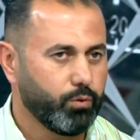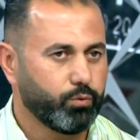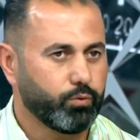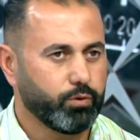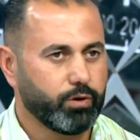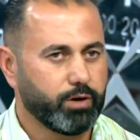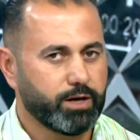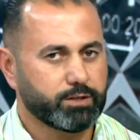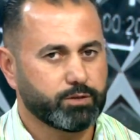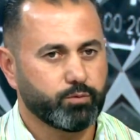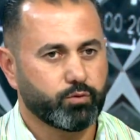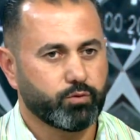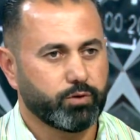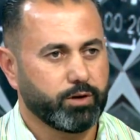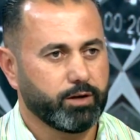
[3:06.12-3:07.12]
وإنه لازم
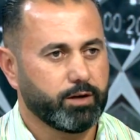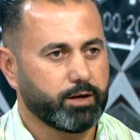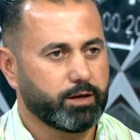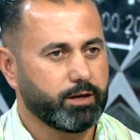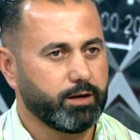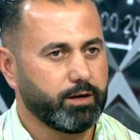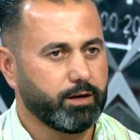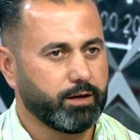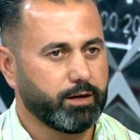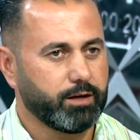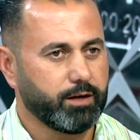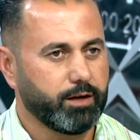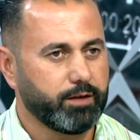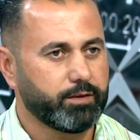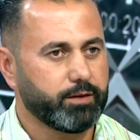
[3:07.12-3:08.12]
يكون هناك
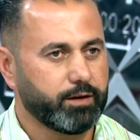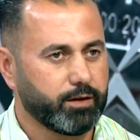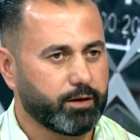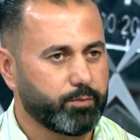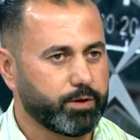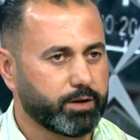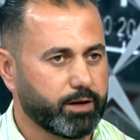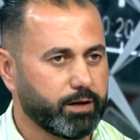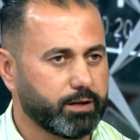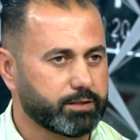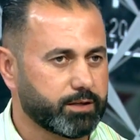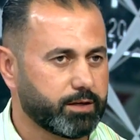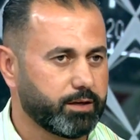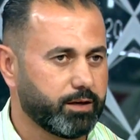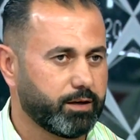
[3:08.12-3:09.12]
الأندية الكبيرة اللي
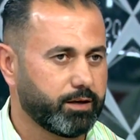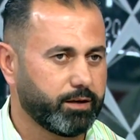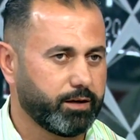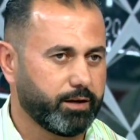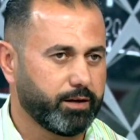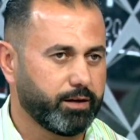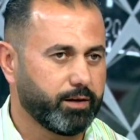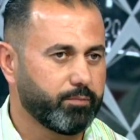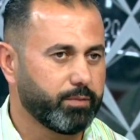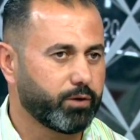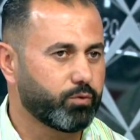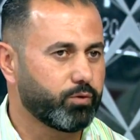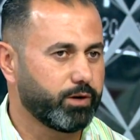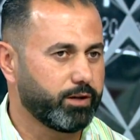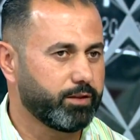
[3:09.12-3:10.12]
زي هاي يعني لما
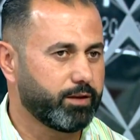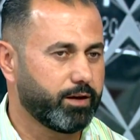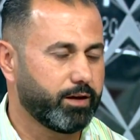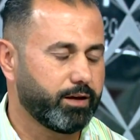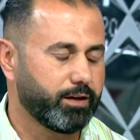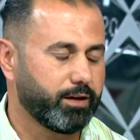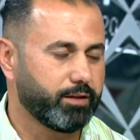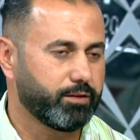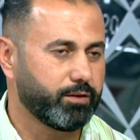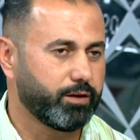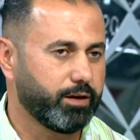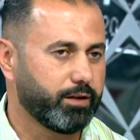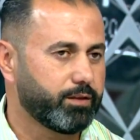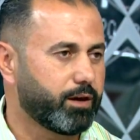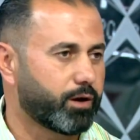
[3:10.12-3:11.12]
يكون عندها هاي
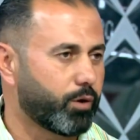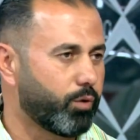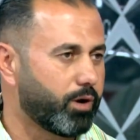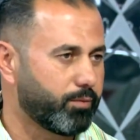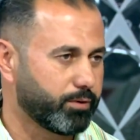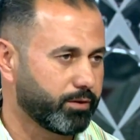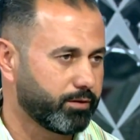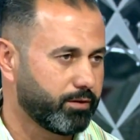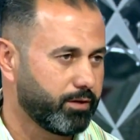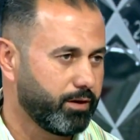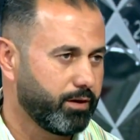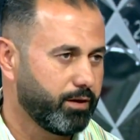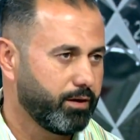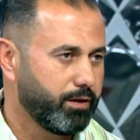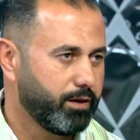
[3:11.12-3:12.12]
الأندية عندها روابط
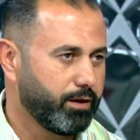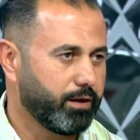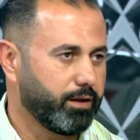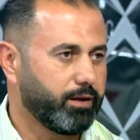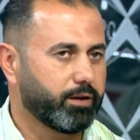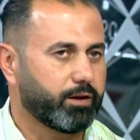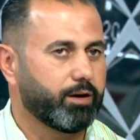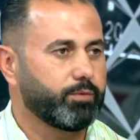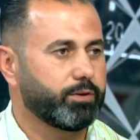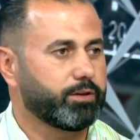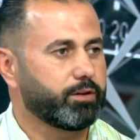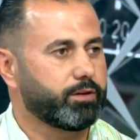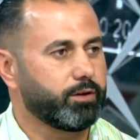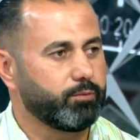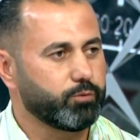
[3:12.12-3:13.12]
اللي هي
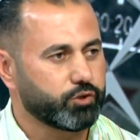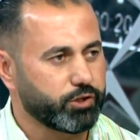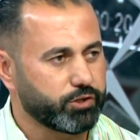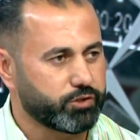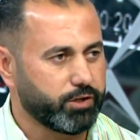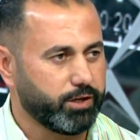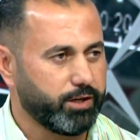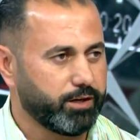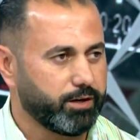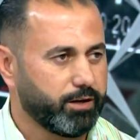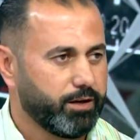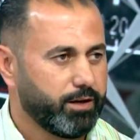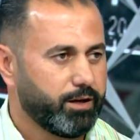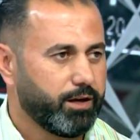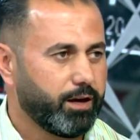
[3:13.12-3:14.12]
رابطة المشجعين
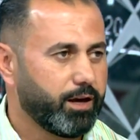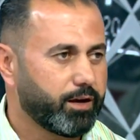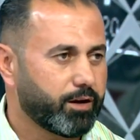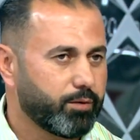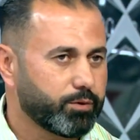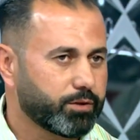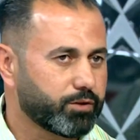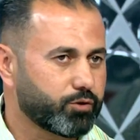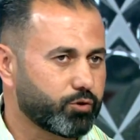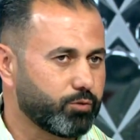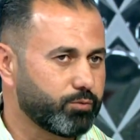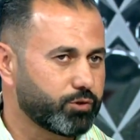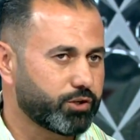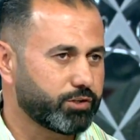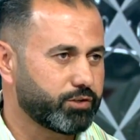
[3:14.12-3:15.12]
هاي رابطة
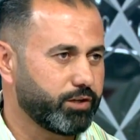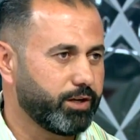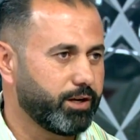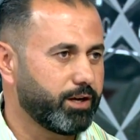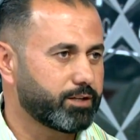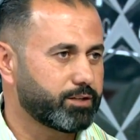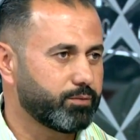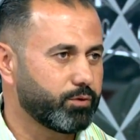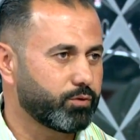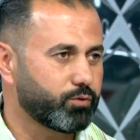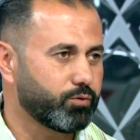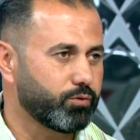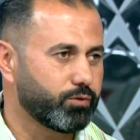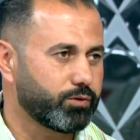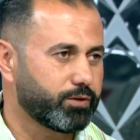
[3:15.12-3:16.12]
المشجعين لازم
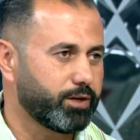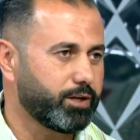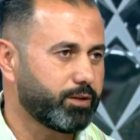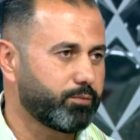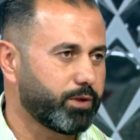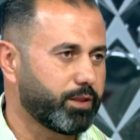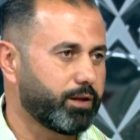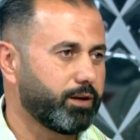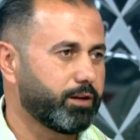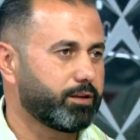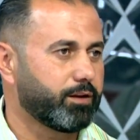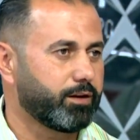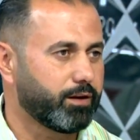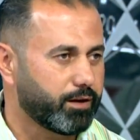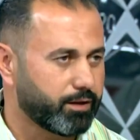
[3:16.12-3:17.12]
تكون تحت مظلة
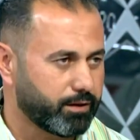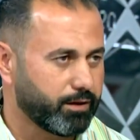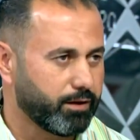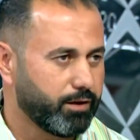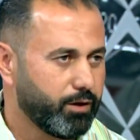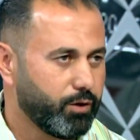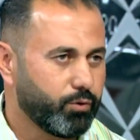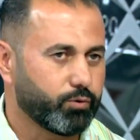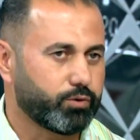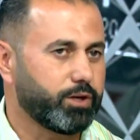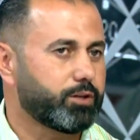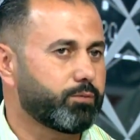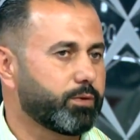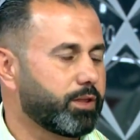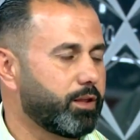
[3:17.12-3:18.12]
النادي
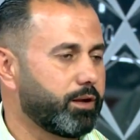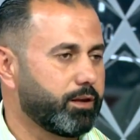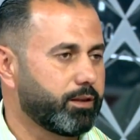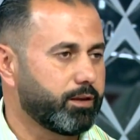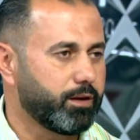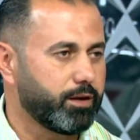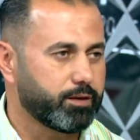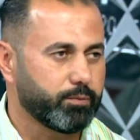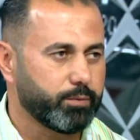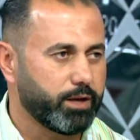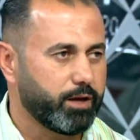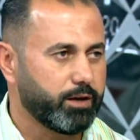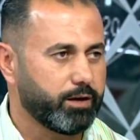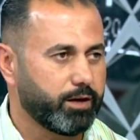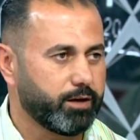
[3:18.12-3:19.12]
وتحت مظلة النادي من
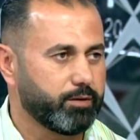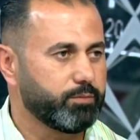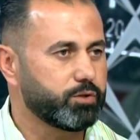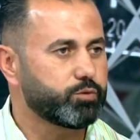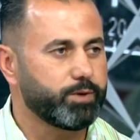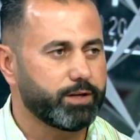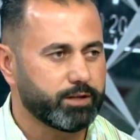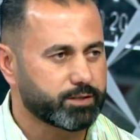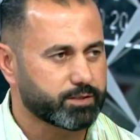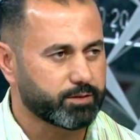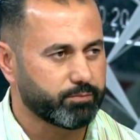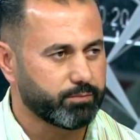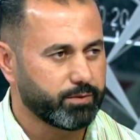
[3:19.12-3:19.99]
أي ناحية مش بالاسم